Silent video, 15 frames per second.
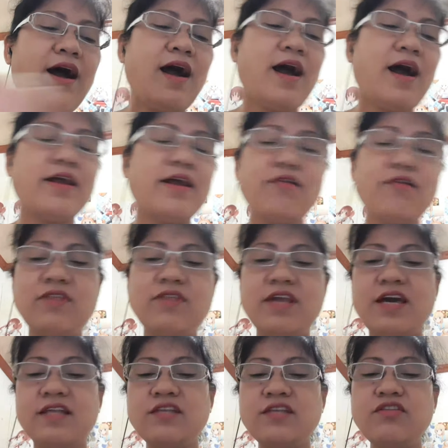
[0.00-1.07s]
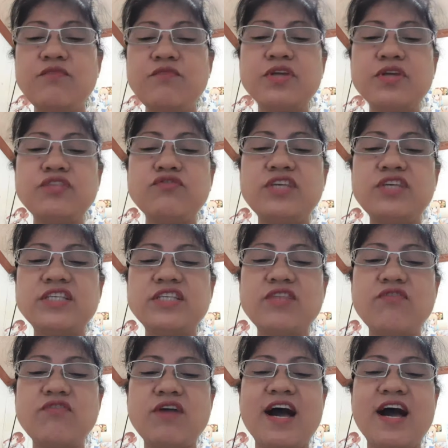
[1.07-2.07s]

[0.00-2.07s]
Arang ulit. Lino Bertudes, ano ka?